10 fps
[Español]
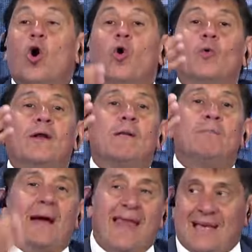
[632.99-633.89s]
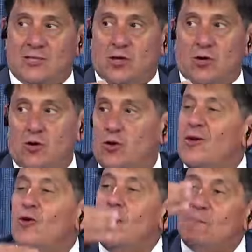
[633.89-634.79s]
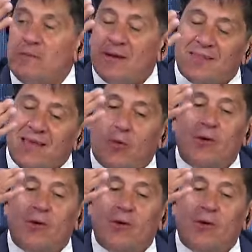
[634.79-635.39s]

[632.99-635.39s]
o en el palacio, lo digo del primer día,